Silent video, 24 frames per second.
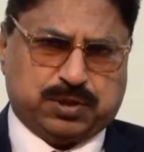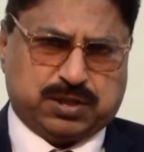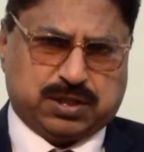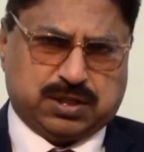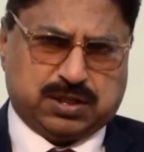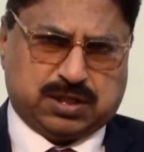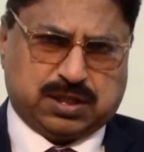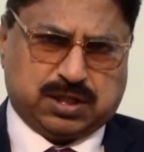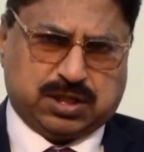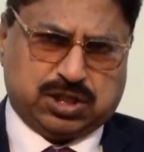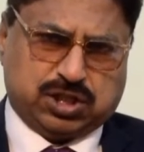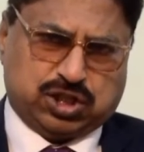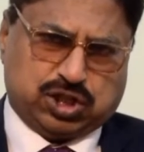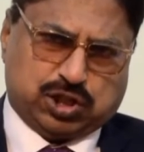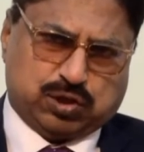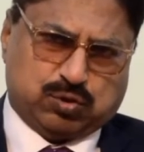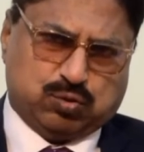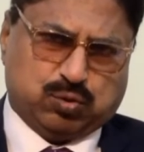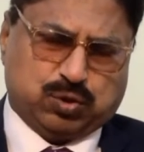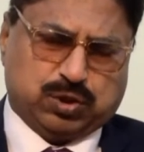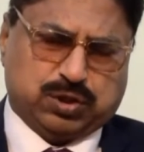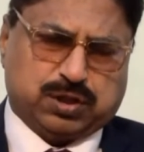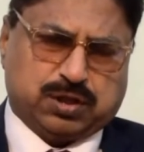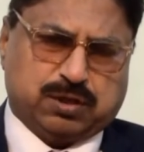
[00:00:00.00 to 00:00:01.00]
पे सिंध के
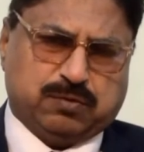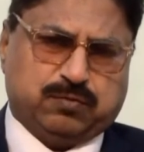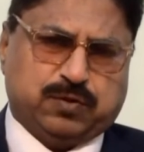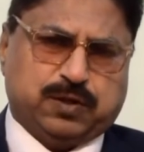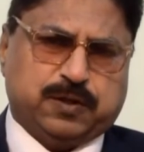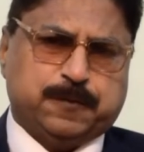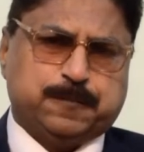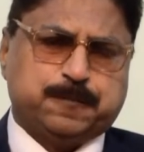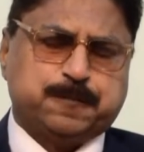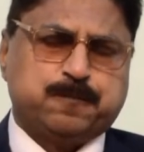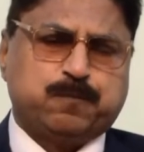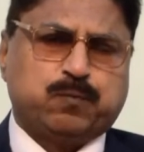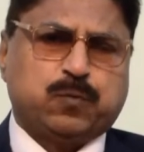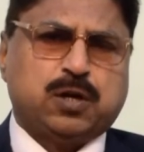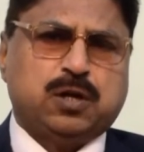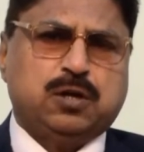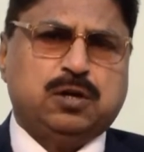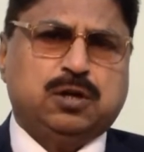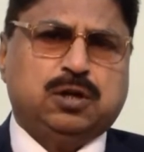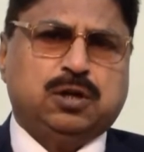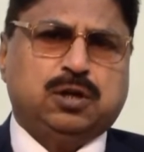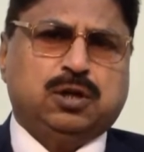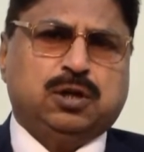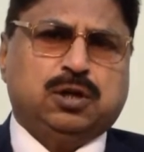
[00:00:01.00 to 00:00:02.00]
शहरों की तरफ है
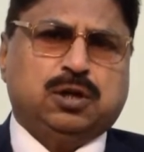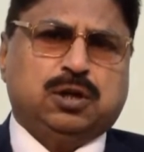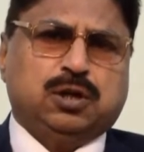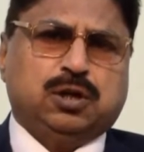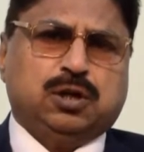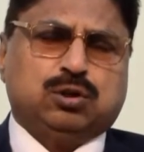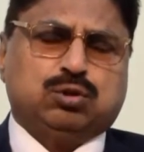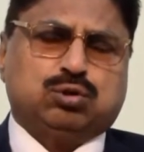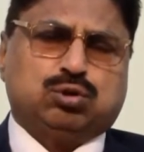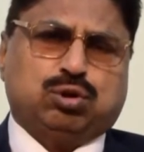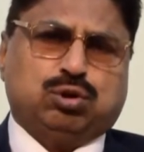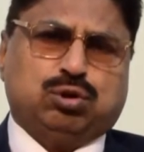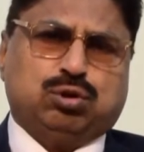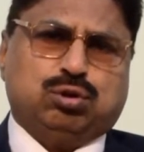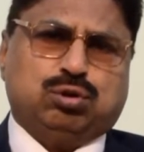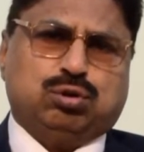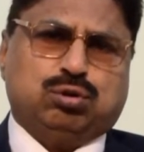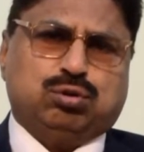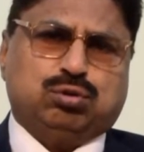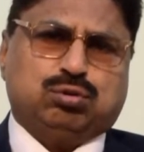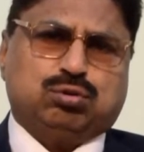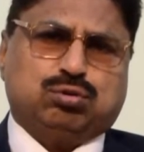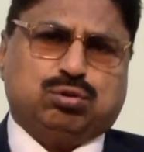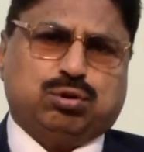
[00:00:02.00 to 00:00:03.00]
तो
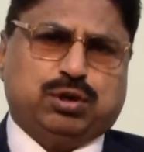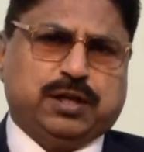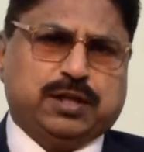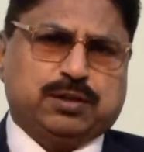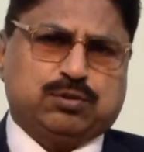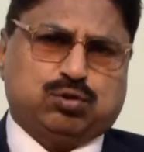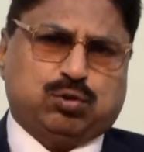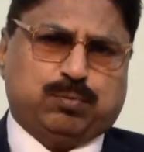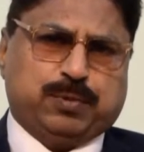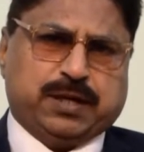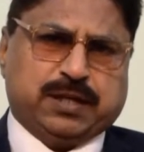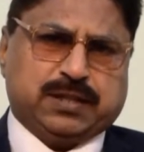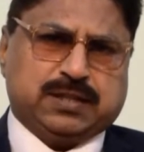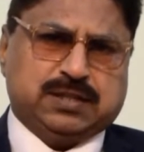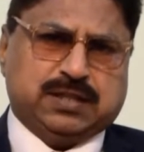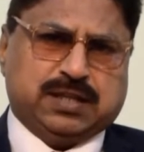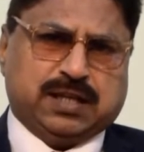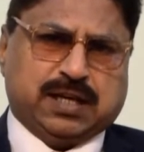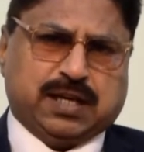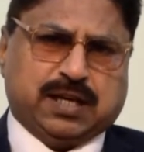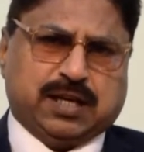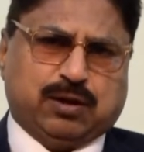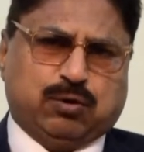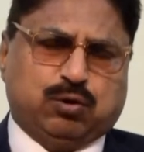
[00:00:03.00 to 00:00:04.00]
तो एक तो बात
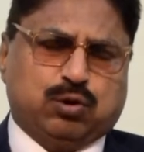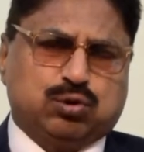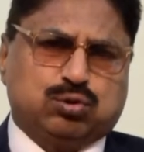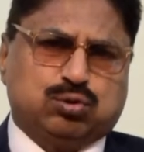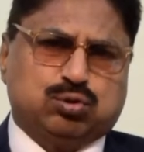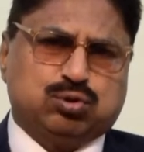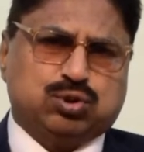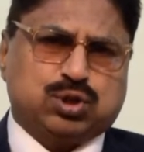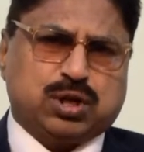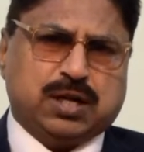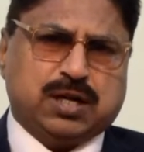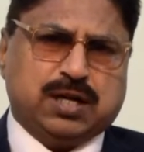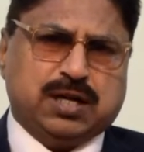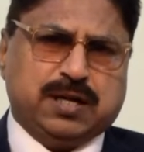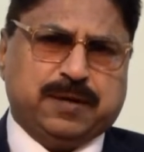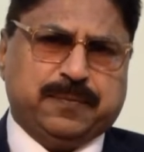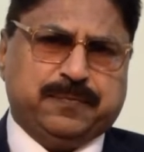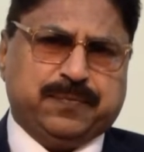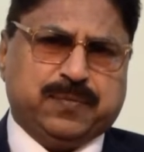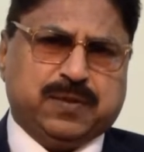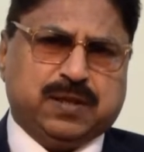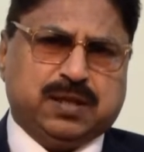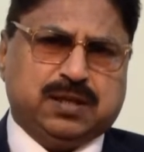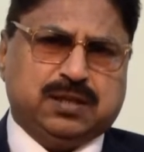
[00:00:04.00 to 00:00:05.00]
ये है और दूसरा
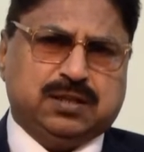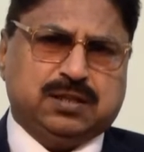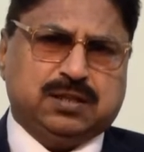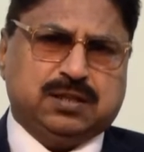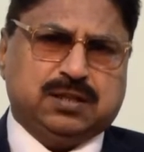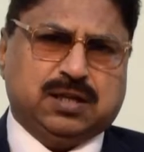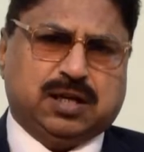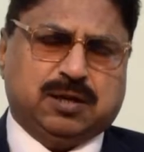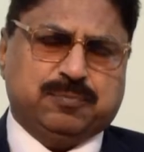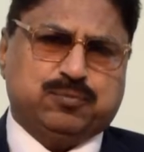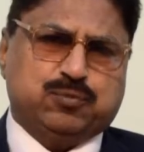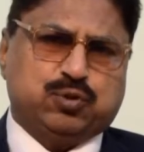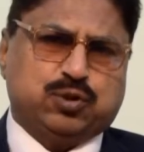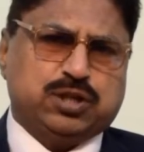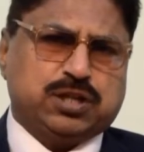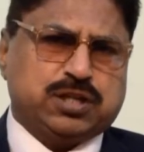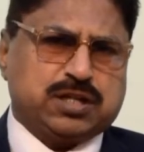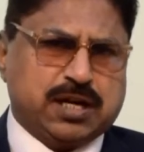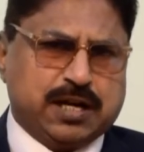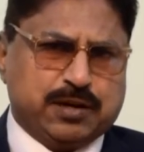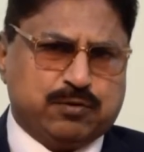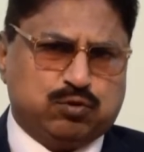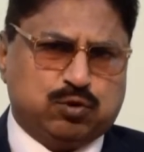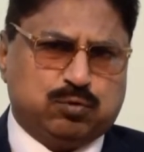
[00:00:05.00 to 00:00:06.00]
अब तो
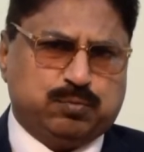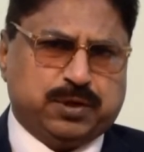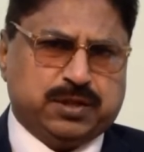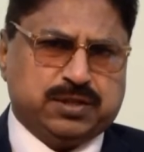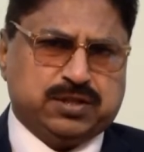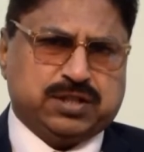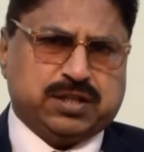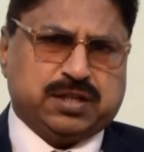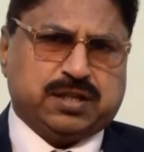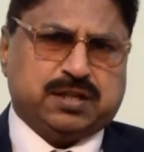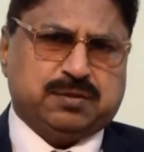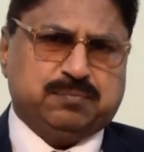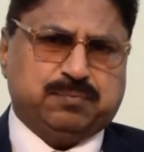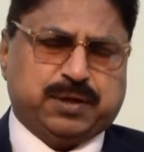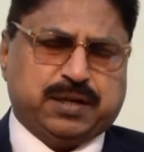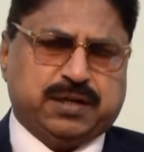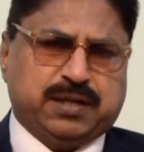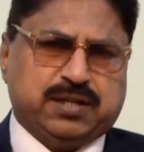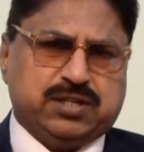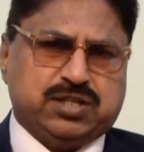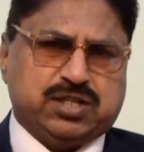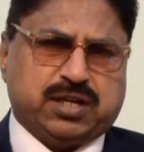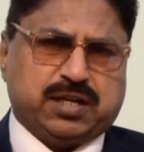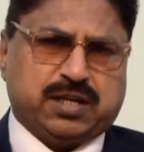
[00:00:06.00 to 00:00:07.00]
ये कानून बन जा
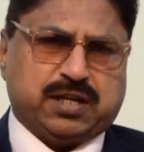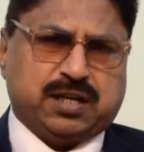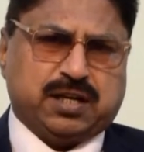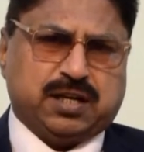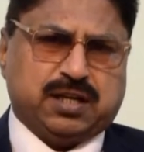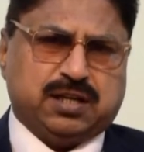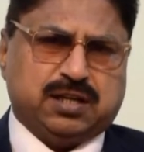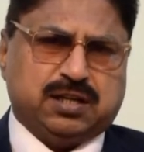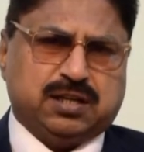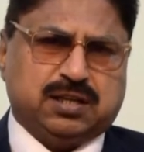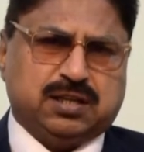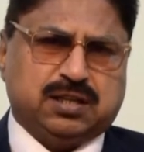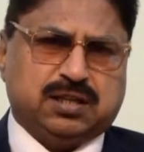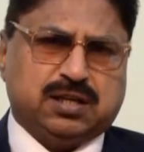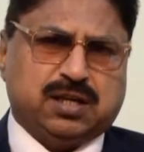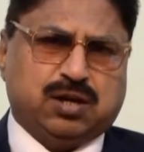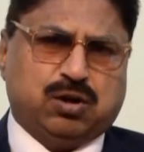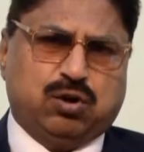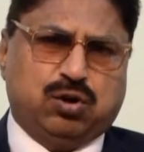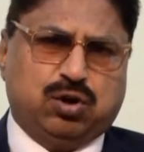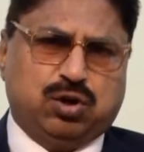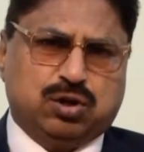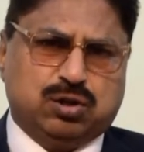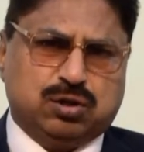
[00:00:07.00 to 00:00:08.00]
बनने जा रहा है
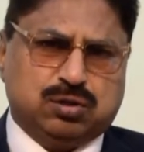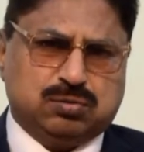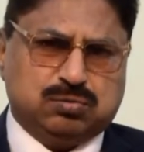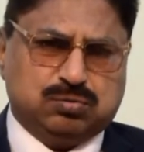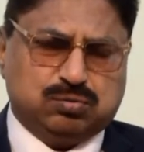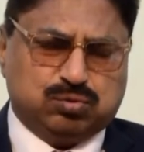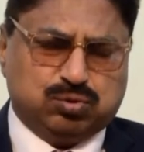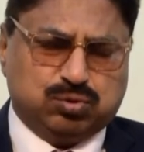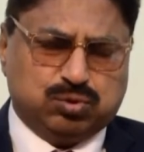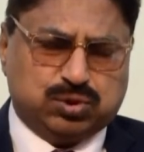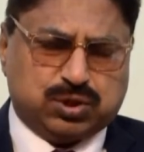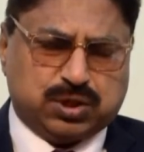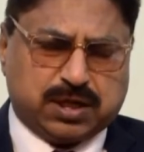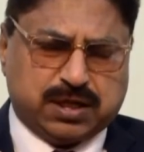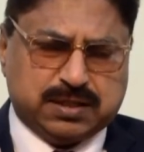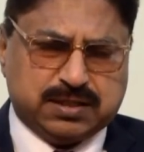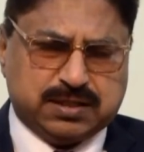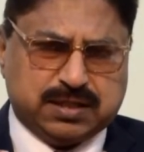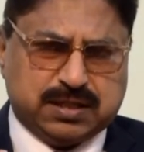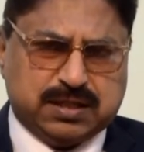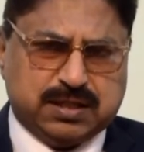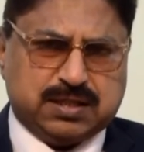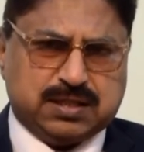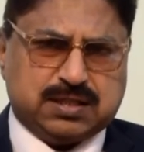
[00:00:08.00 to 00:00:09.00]
और दूसरा
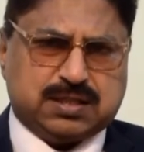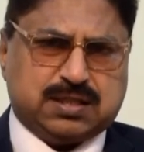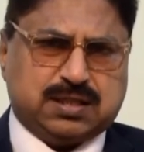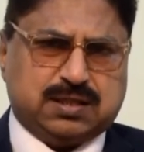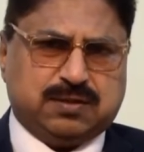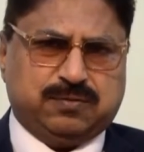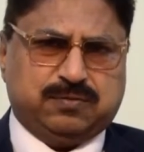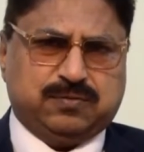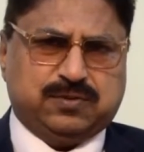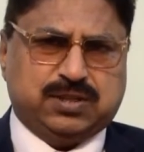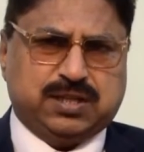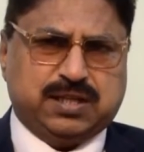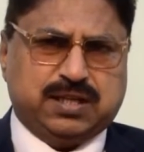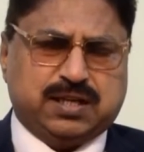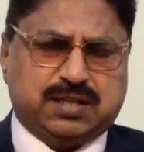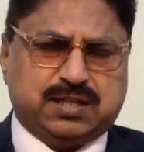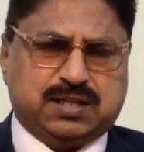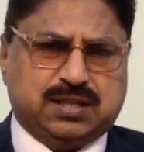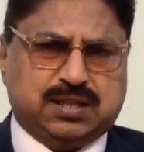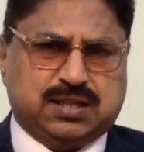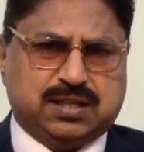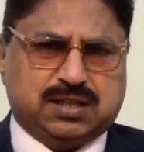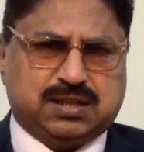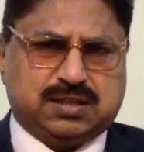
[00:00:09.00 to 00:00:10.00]
ये इस तरह ये
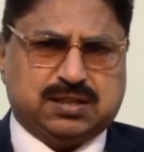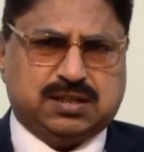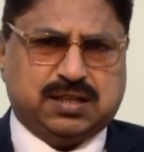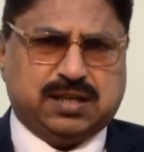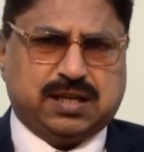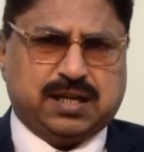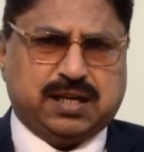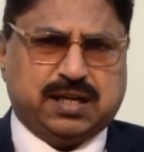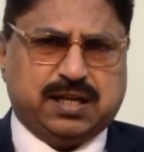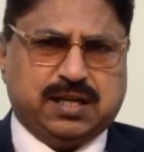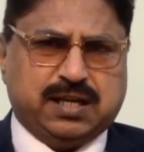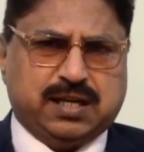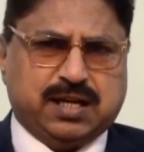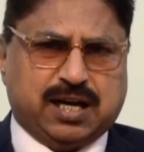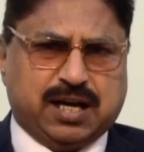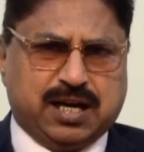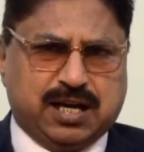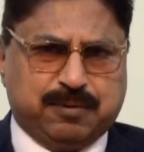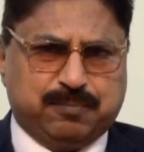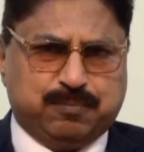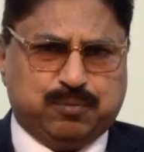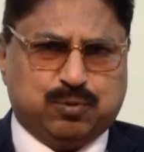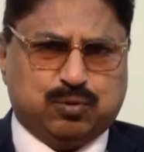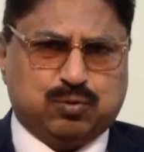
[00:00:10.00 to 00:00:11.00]
हकीकत ये है
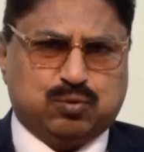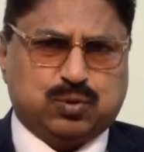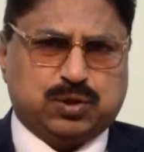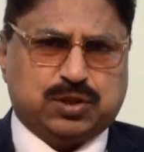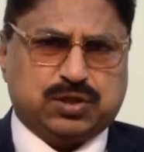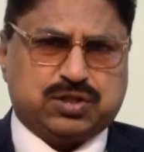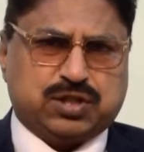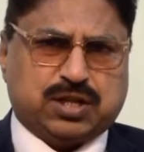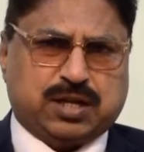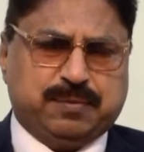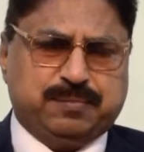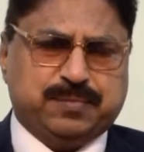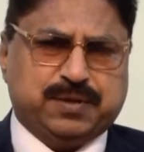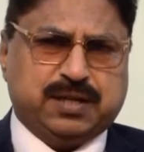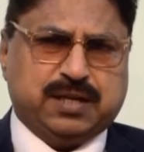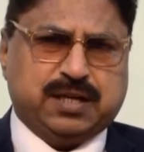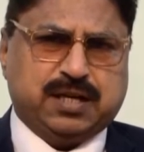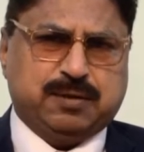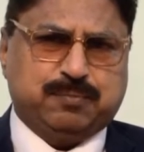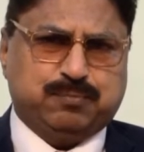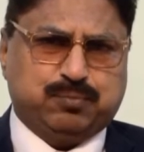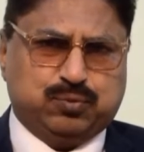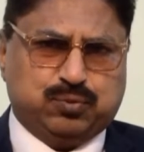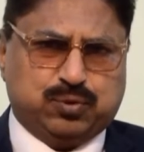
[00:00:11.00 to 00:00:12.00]
आप लोगों के
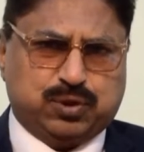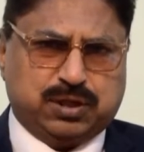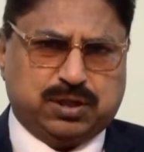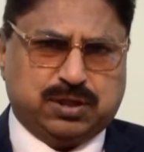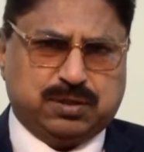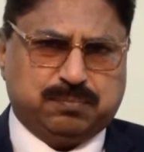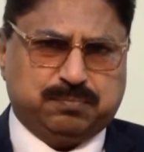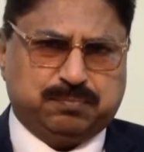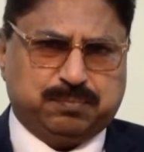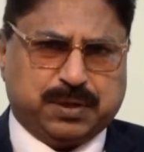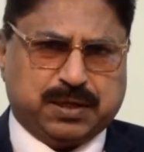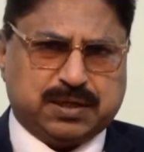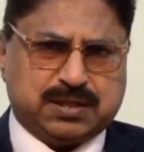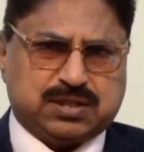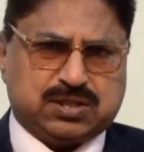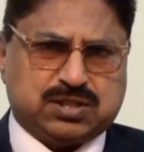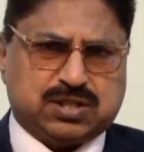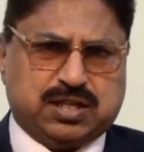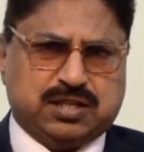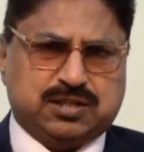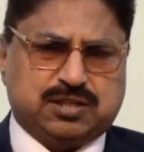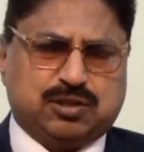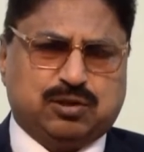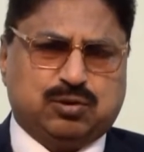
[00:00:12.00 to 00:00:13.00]
सामने है पूरे
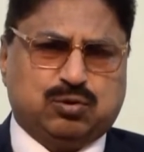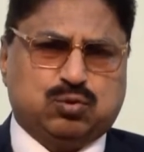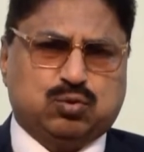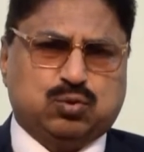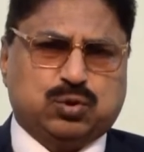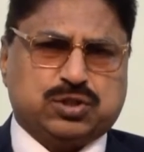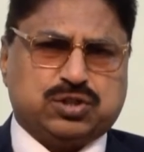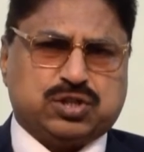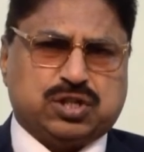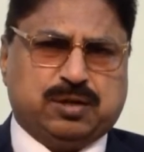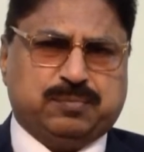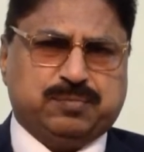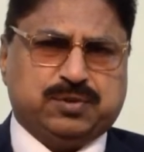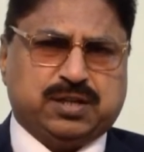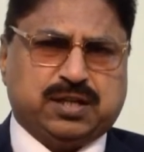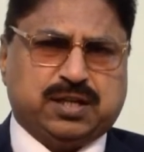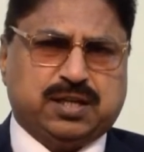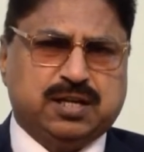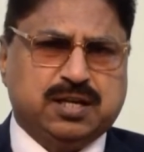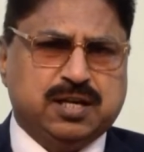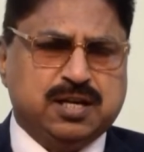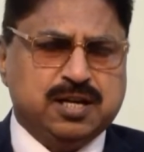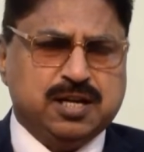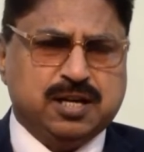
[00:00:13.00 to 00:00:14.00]
पाकिस्तान के लोगों के सामने
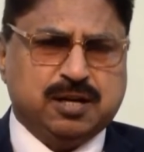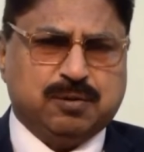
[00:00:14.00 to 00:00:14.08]
है